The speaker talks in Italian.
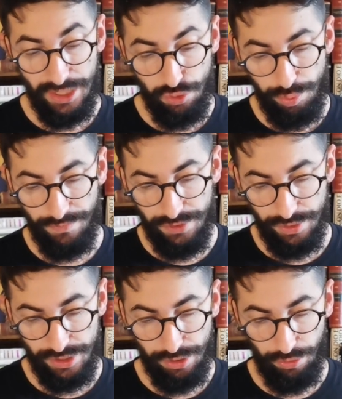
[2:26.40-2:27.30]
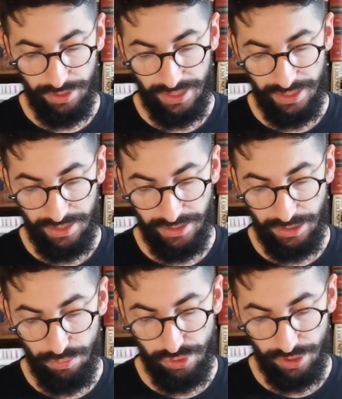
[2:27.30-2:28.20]
La supervisione storica è
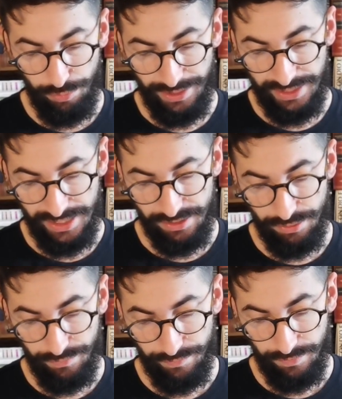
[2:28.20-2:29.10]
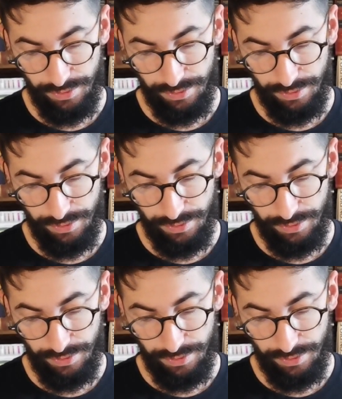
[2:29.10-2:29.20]
di Luciano Bertazzo,